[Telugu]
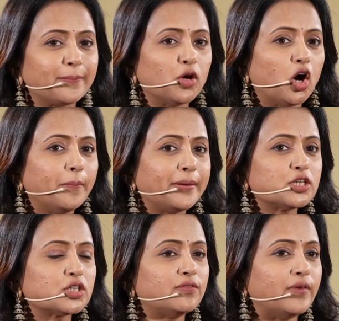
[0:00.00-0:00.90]
ఇప్పుడు
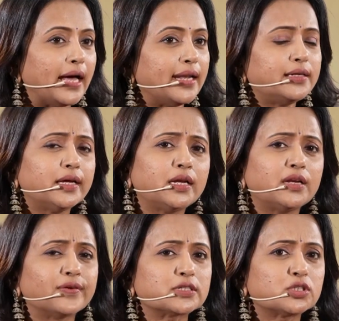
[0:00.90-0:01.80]
ఆపరేషన్ వ్యాలంటైన్
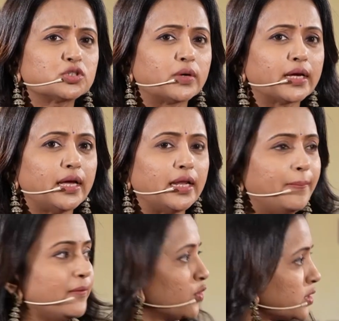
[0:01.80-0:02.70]
అని ఫస్ట్ చూడగానే
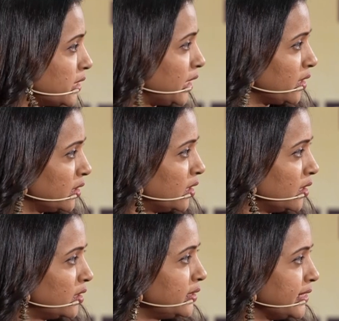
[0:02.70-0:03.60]
బిఫోర్ సీయింగ్ ద
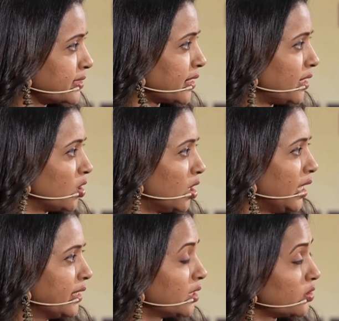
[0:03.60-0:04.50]
టీజర్ అండ్
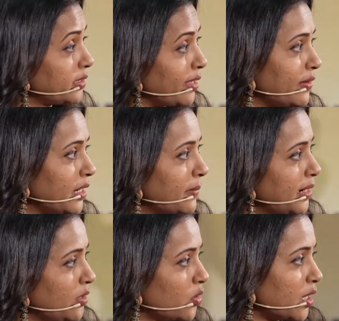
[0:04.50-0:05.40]
ఆల్ అందరూ ఇది ఏమైనా
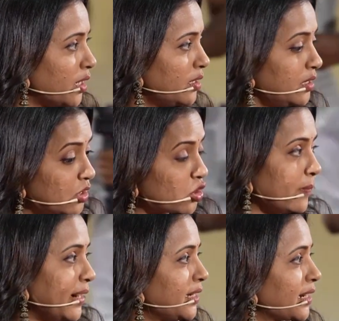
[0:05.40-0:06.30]
మళ్ళీ ఒక
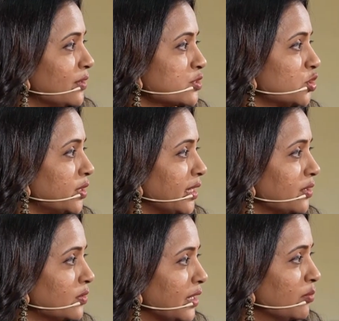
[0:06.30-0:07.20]
రొమాంటిక్ లవ్ స్టోరీ
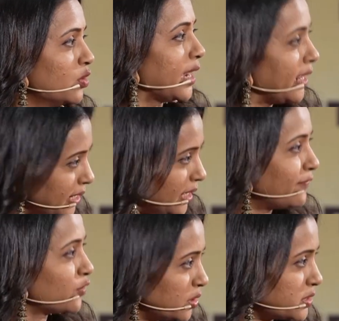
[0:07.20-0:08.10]
అనుకున్నాము కానీ
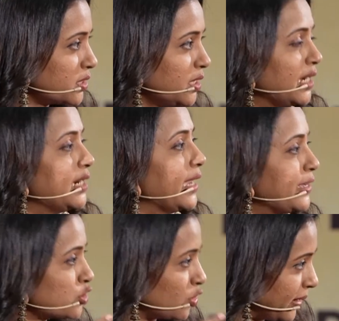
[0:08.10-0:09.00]
అఫ్ కోర్స్ ఇట్
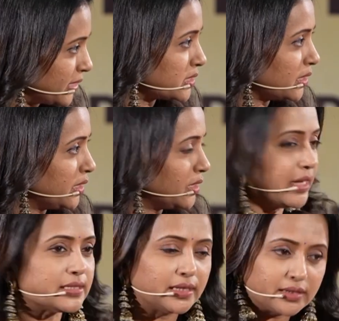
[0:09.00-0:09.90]
హ్యాస్ రొమాన్స్ ఇన్ ఇట్
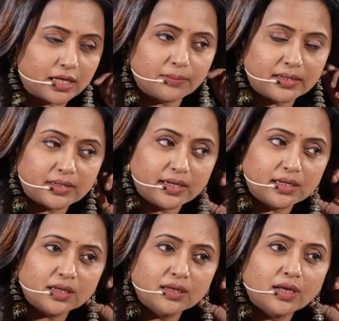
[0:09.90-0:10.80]
ఇట్ హ్యాస్ ఎంటర్టైన్మెంట్ ఇన్
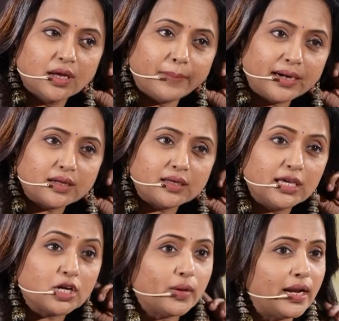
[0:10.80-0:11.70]
ఇట్ బట్
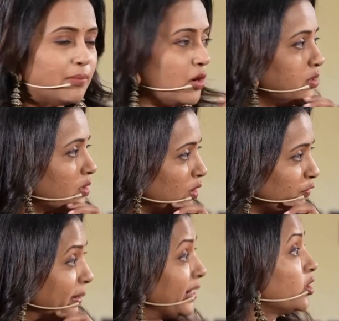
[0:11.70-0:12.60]
ఈక్వల్ అమౌంట్
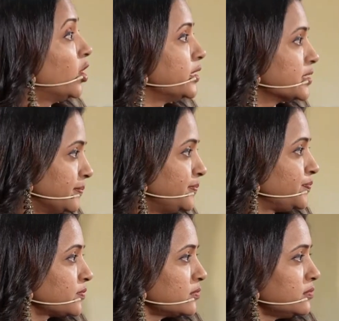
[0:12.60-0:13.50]
ఆఫ్ పేట్రియాటిజం
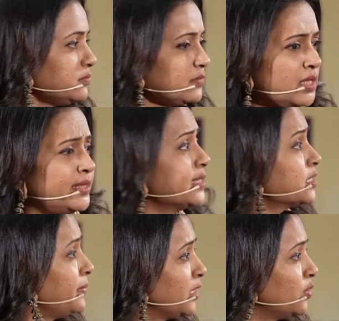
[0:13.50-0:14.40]

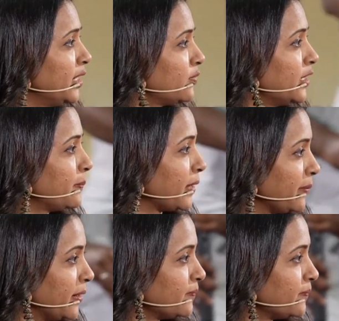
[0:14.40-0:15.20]
దేశం మీద ఉండేటువంటి ప్రేమ